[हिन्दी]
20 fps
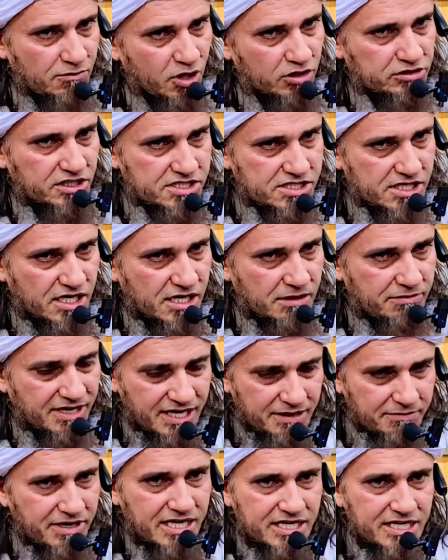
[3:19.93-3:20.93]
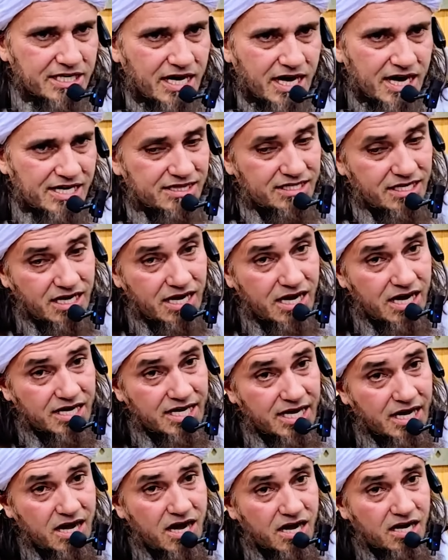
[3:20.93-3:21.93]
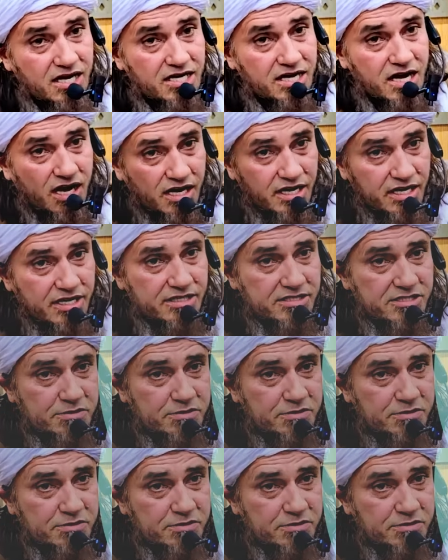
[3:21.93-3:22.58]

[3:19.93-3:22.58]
बहुत अच्छे लेबल हैं बाकी आगे आगे आ आगे